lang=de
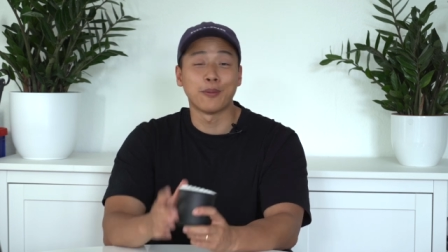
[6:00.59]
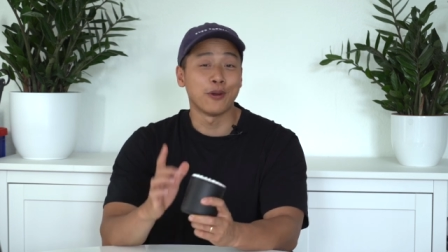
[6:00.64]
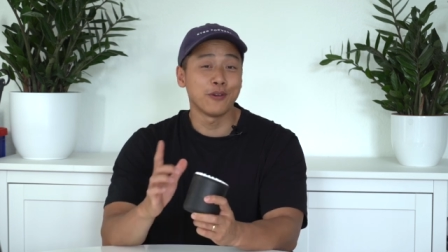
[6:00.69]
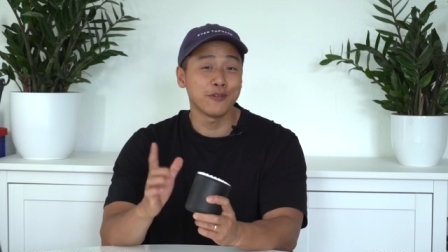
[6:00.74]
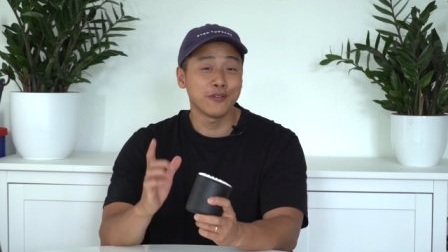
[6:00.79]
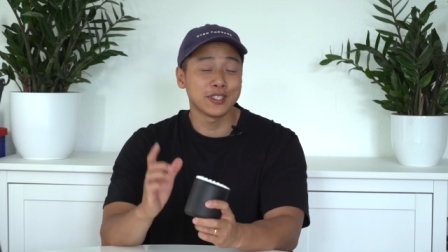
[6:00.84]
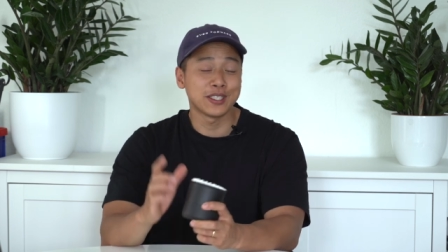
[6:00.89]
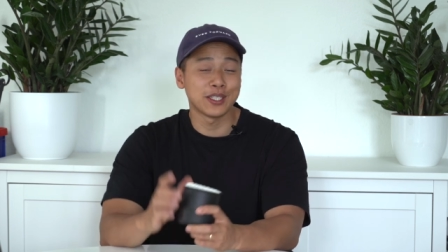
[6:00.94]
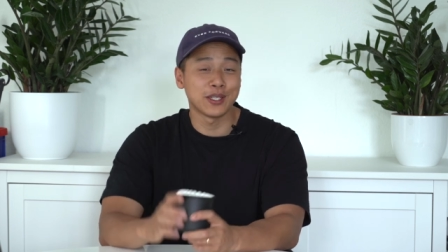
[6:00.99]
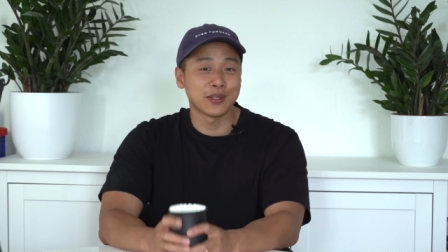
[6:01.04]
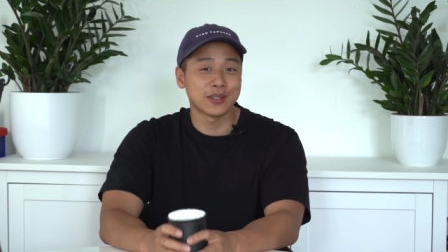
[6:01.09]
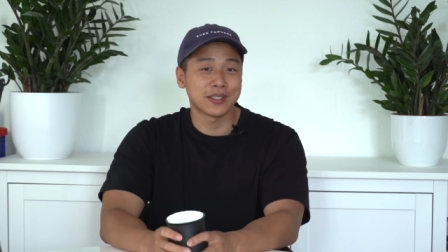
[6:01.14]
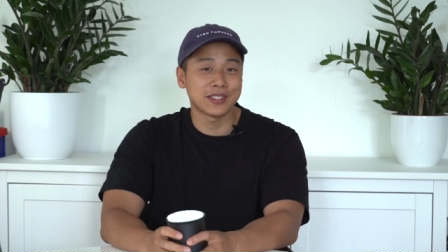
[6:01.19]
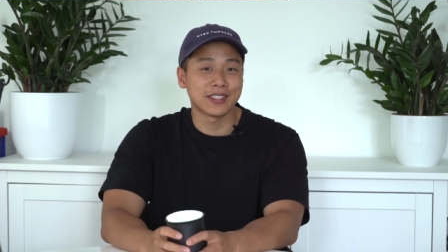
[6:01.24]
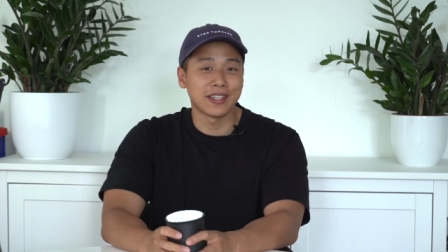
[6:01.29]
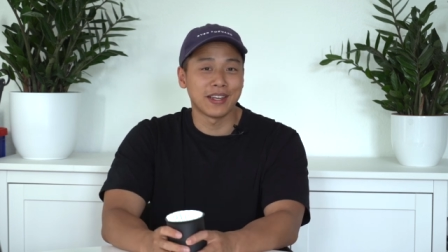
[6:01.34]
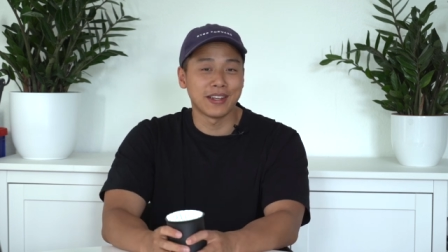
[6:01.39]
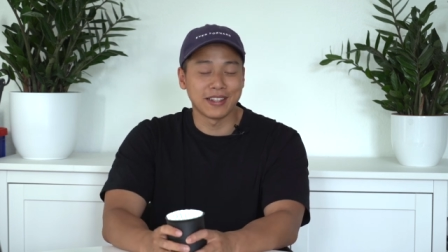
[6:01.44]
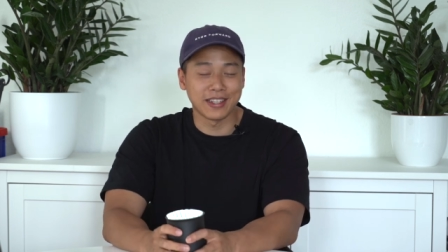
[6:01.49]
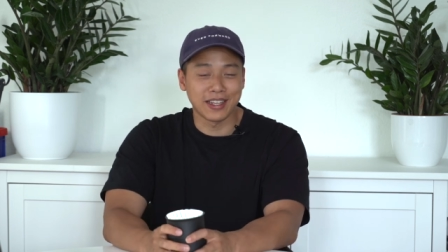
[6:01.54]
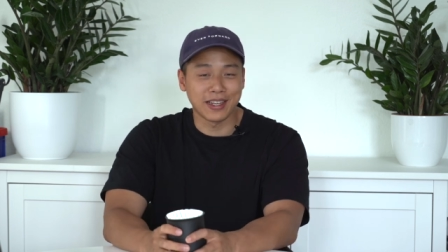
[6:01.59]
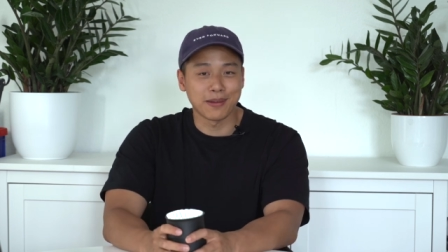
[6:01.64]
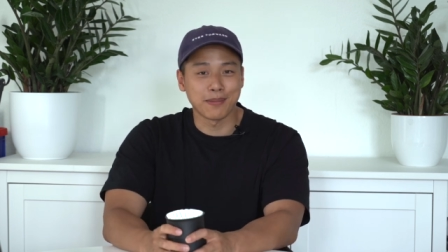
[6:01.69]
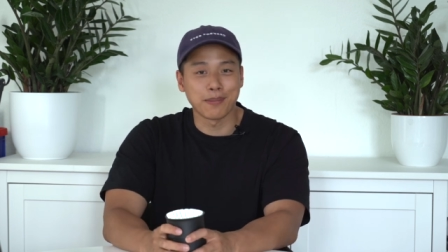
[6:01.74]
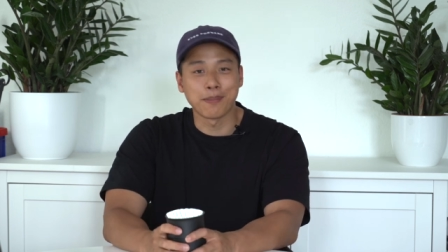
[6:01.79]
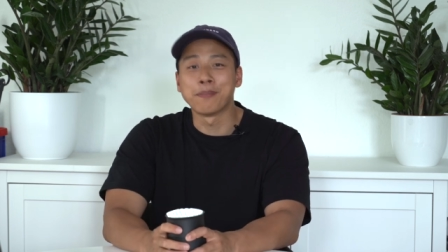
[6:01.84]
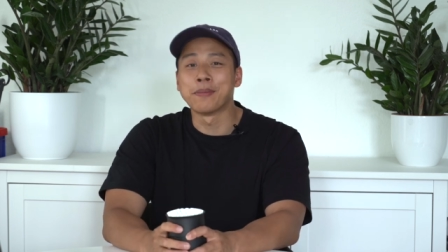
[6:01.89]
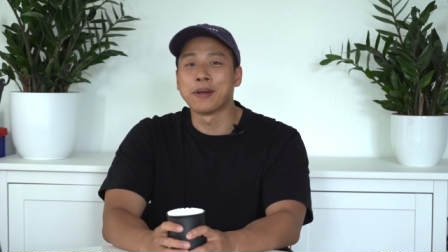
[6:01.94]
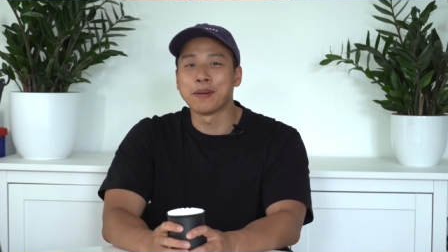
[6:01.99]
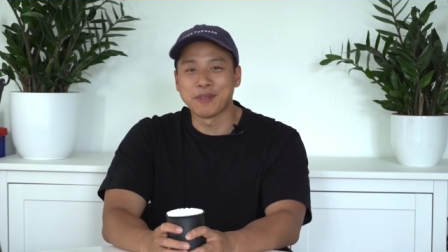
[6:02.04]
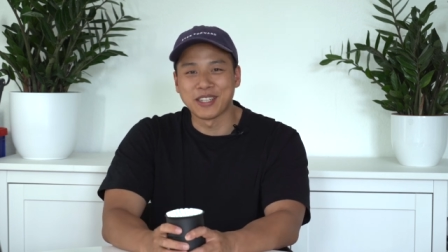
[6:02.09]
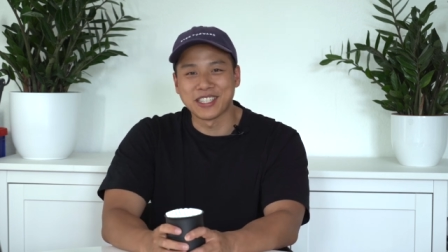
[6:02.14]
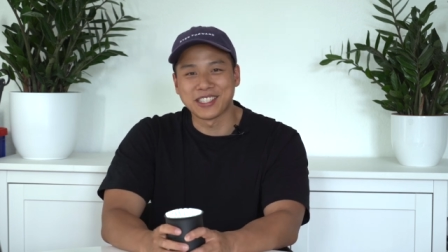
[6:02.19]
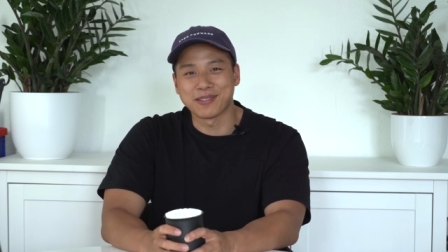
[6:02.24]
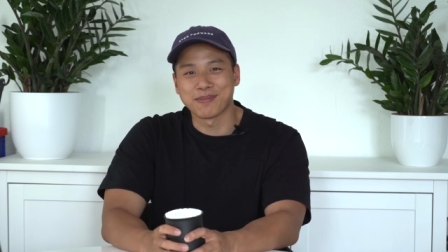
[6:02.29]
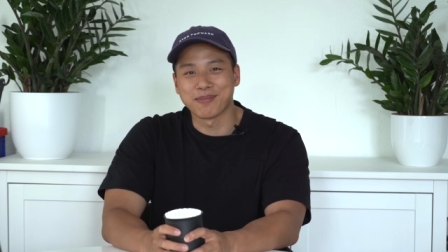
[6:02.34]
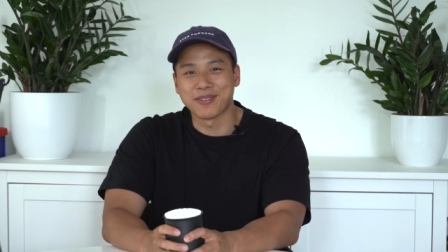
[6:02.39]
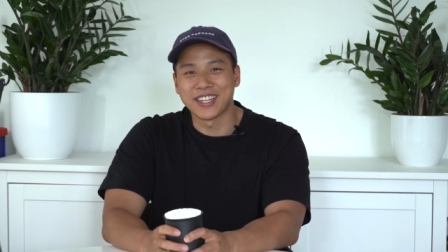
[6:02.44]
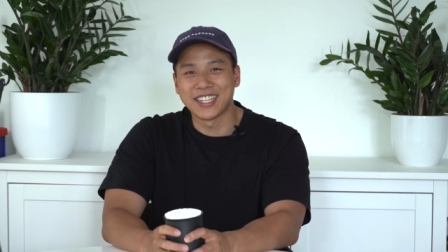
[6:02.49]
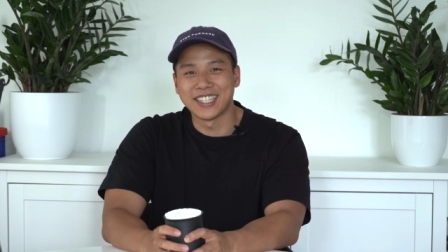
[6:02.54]
Und wir sehen uns dann beim
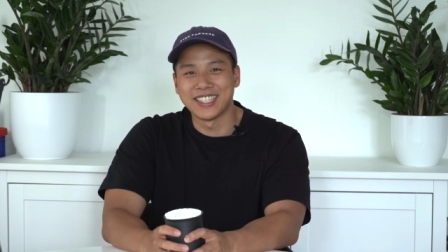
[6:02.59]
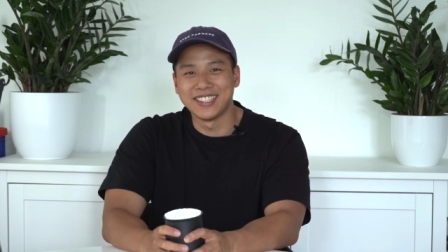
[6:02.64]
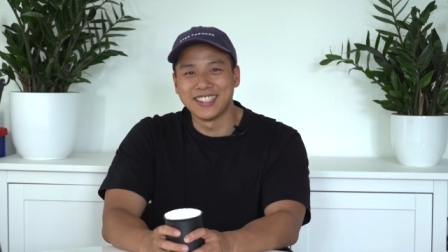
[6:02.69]
nächsten Mal.